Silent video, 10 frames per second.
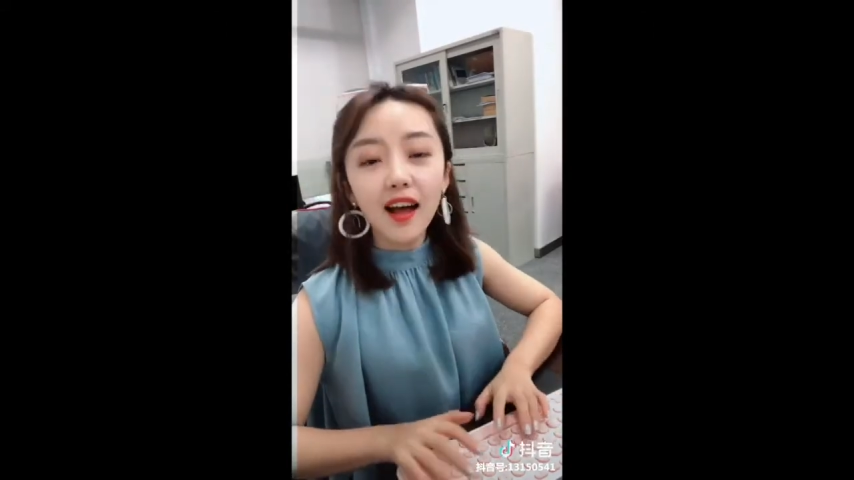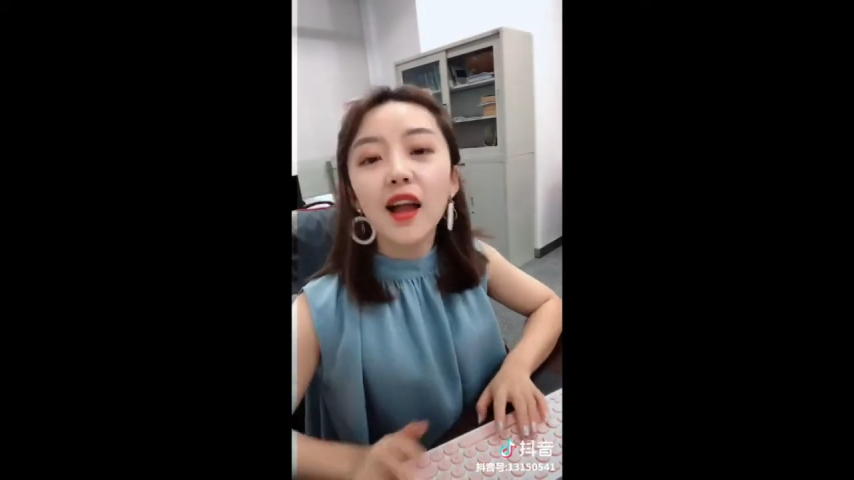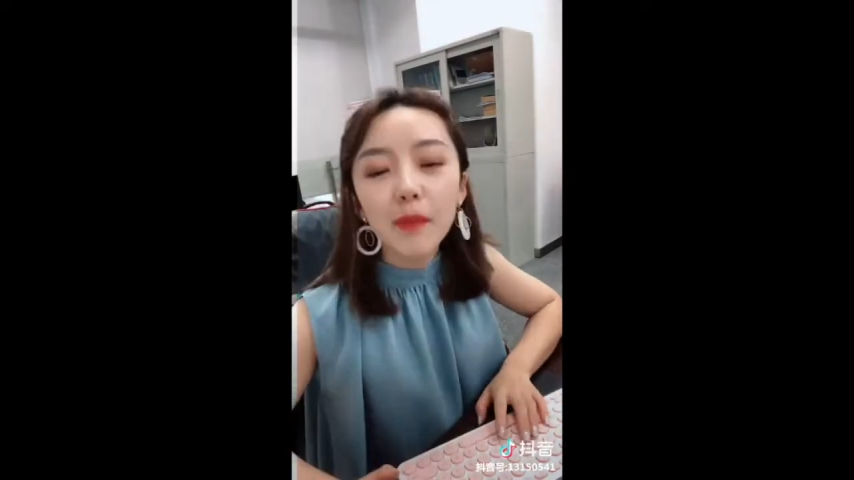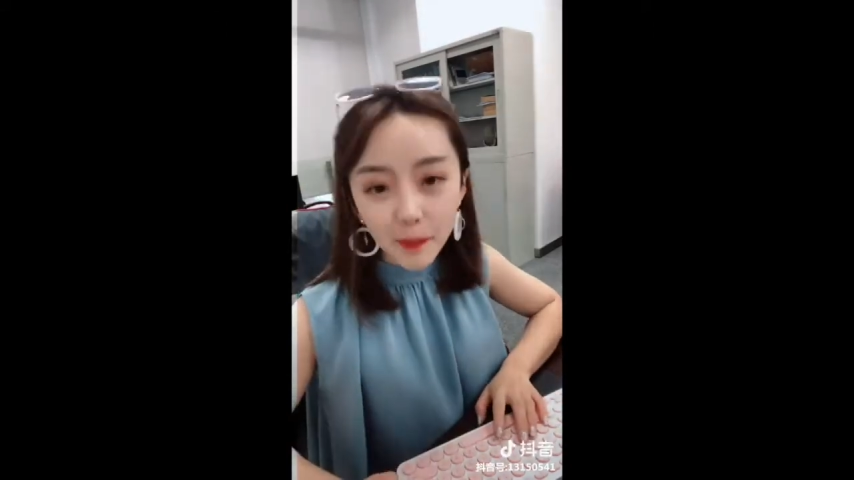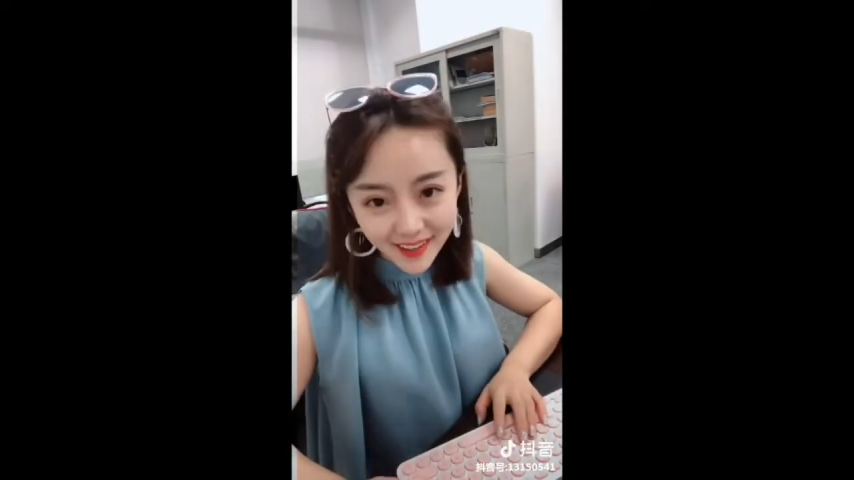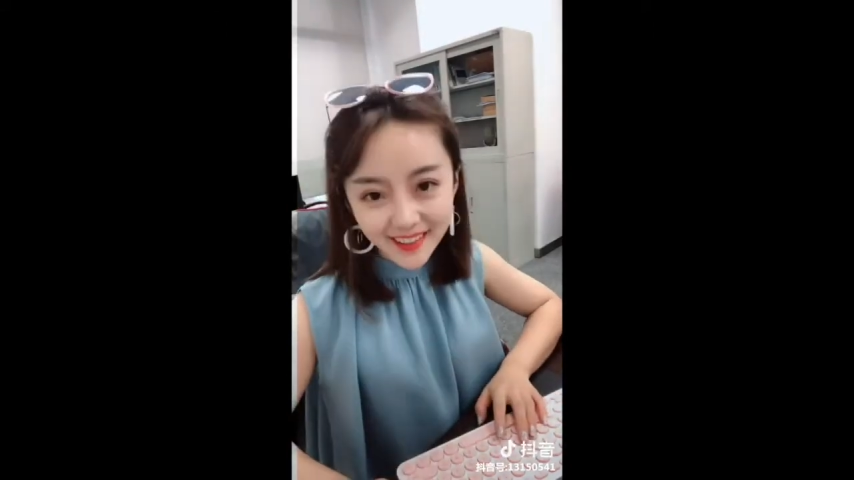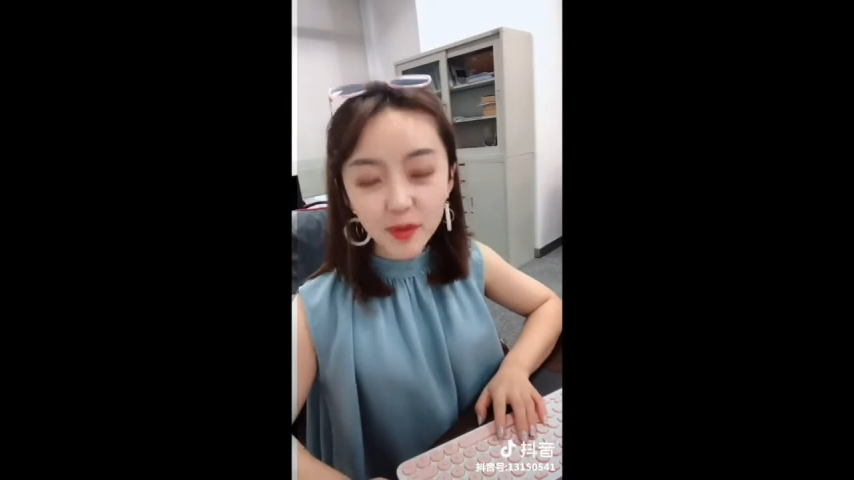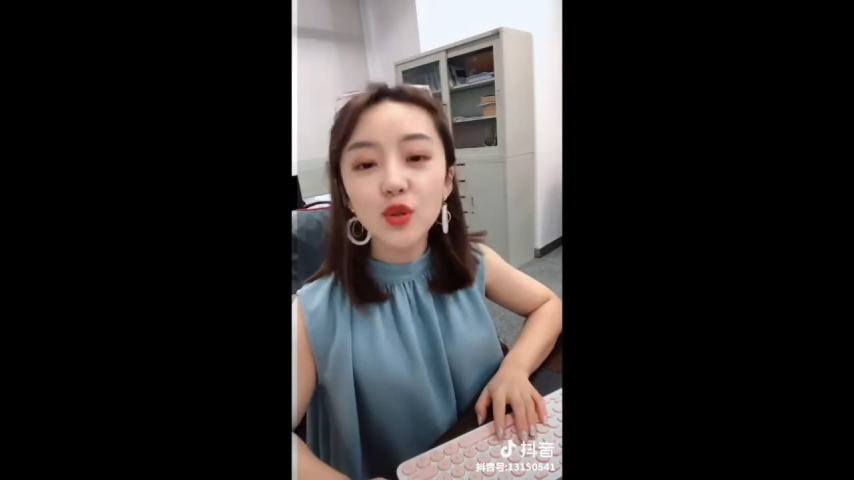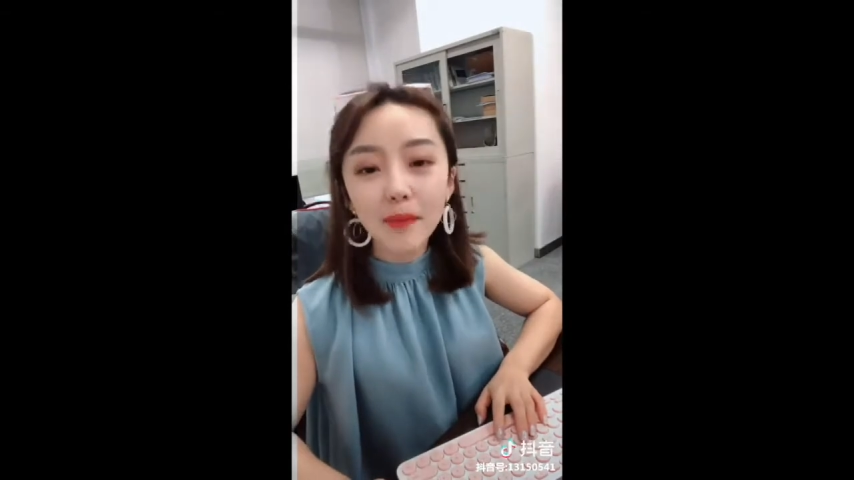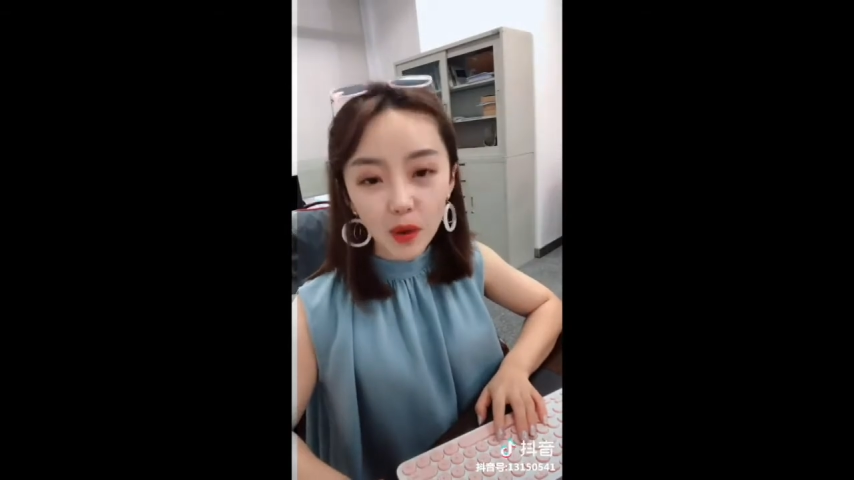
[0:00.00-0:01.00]
好了，宝贝，
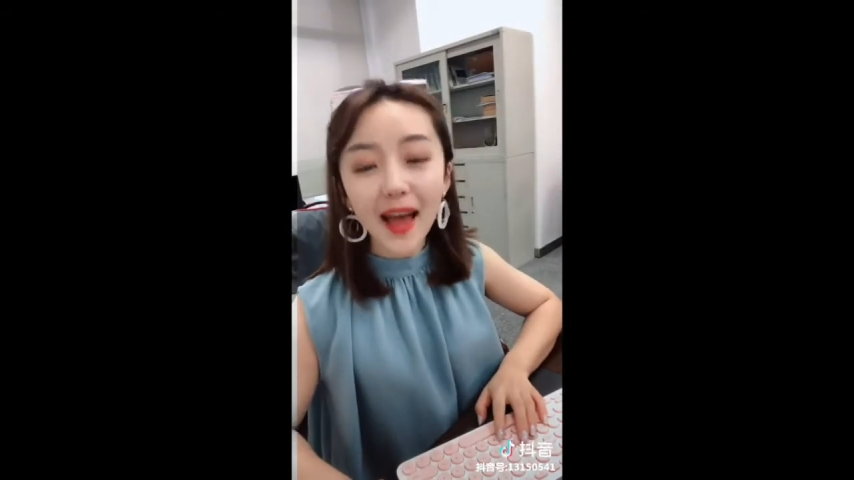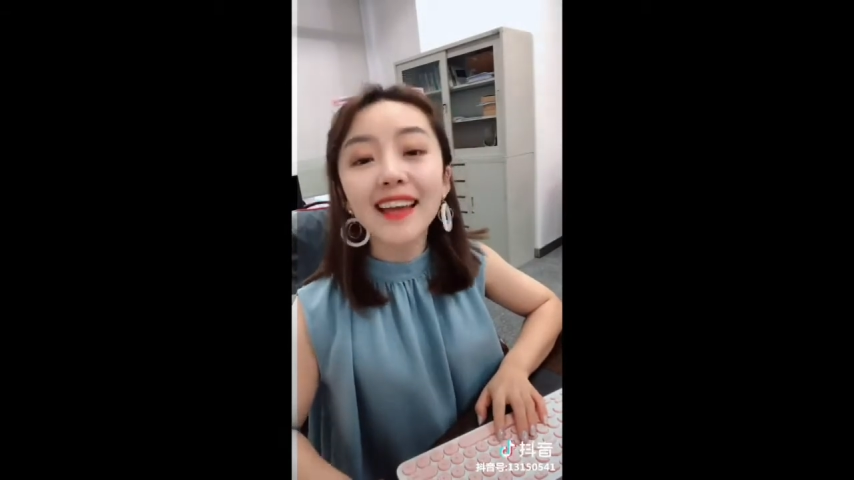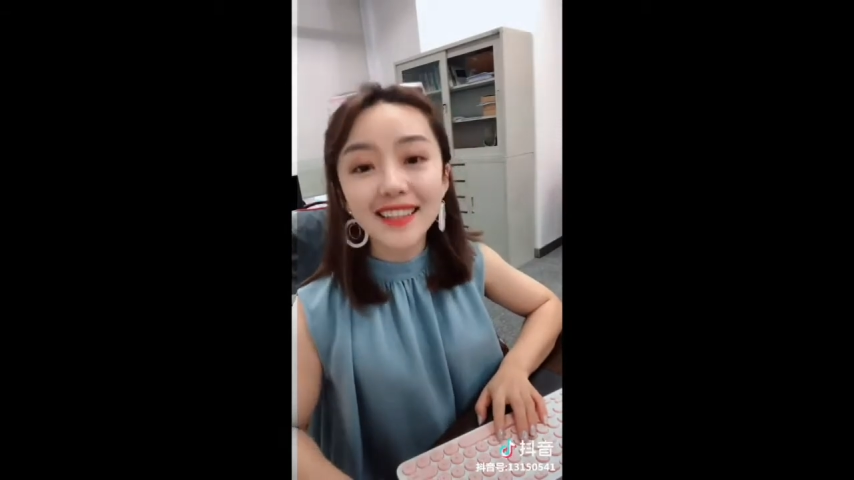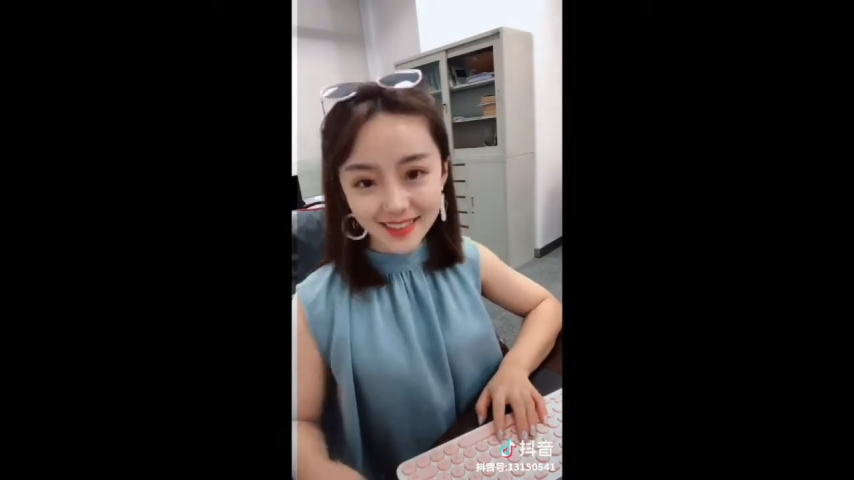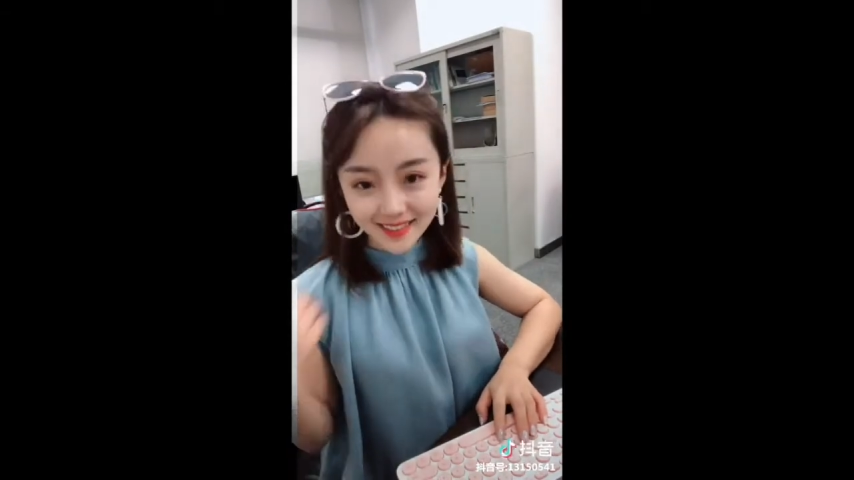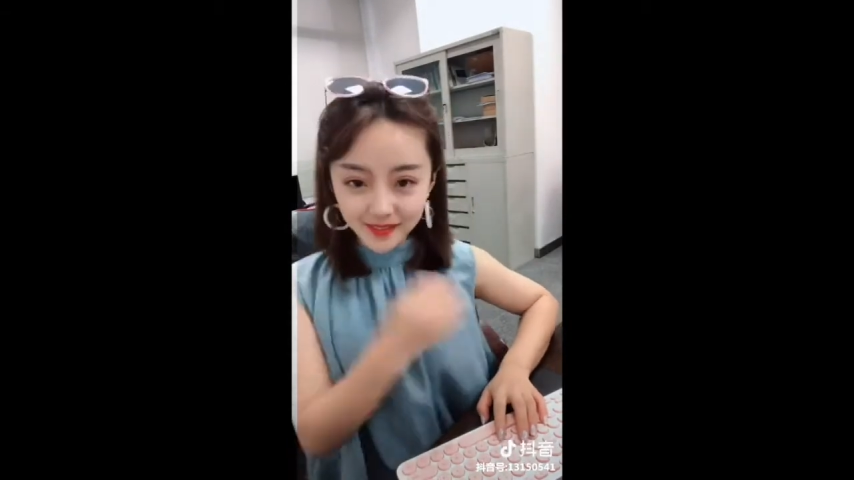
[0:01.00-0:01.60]
闭嘴吧，我爱你。